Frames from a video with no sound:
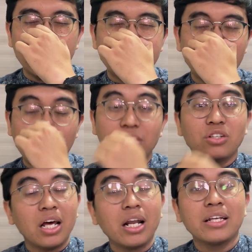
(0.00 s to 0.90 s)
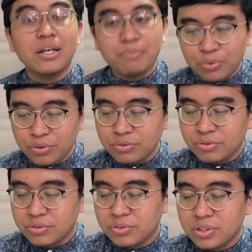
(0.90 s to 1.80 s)
saudara-saudaranya pun
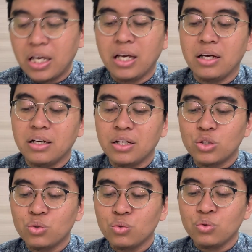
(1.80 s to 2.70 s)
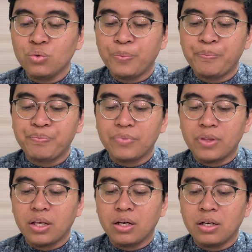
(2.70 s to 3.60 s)
ya eh, itu
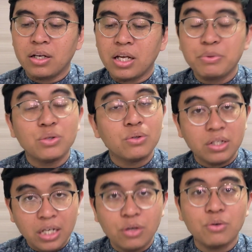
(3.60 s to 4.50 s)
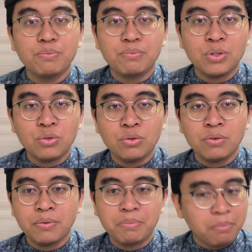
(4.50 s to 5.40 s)
eh, Nabi Yakub itu
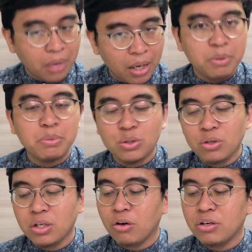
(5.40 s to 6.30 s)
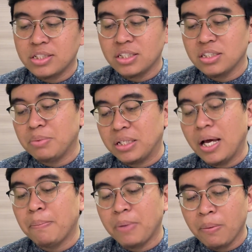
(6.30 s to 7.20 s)
memahami betul ya kondisinya seperti
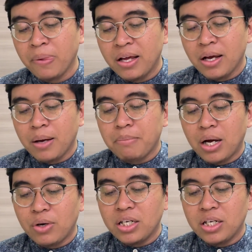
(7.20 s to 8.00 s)
apa. Bahwa